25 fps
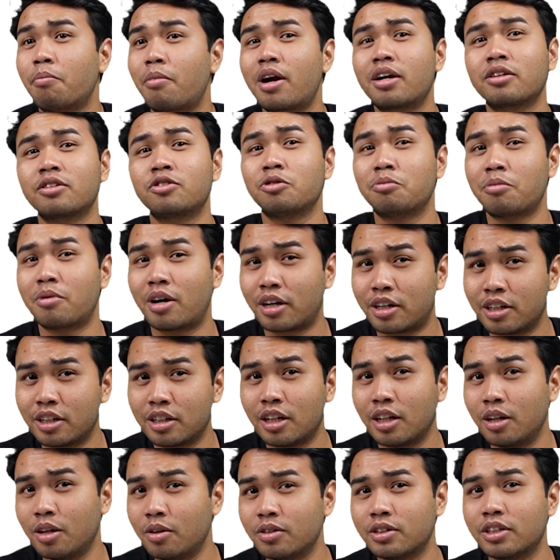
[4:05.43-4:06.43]
Mark to Market
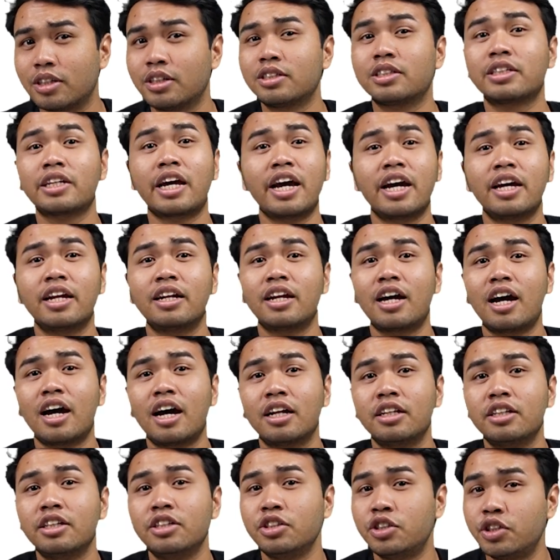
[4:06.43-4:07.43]
Losses and
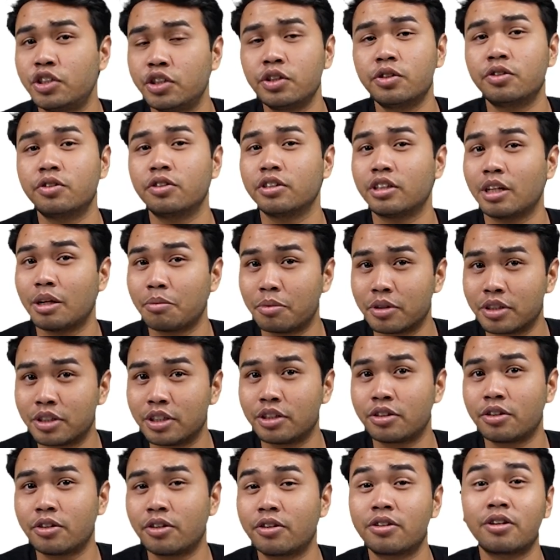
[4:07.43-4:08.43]
Uninsured
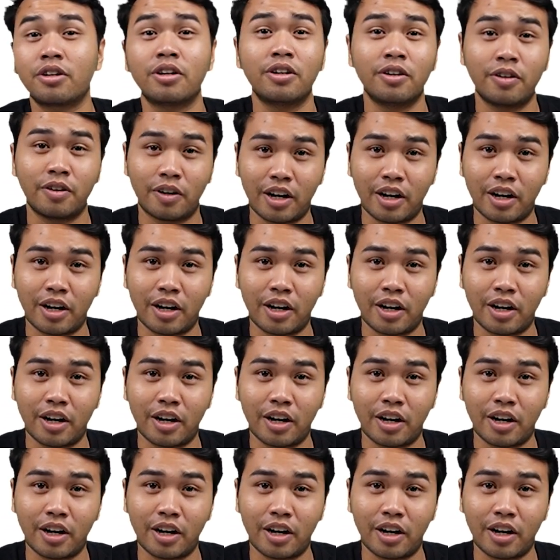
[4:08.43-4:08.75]
Depositor